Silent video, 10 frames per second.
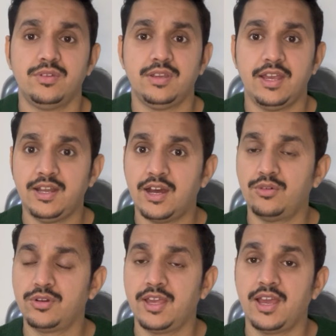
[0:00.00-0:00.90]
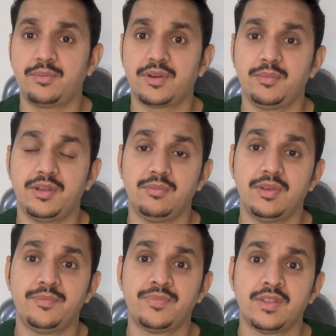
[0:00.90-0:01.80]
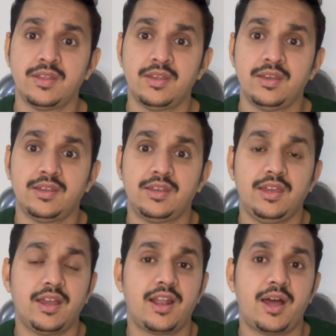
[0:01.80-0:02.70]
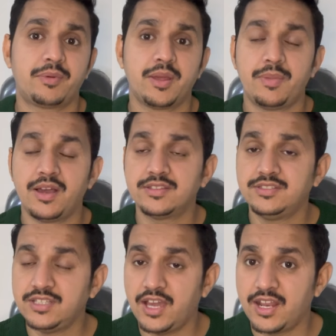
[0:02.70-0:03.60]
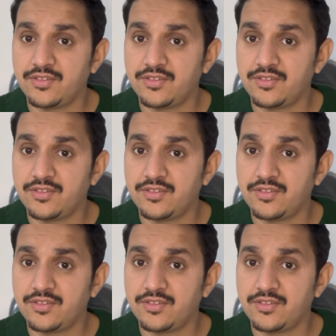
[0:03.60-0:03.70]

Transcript: यही डाउट है आपके मन में कि अगर आपके पास जी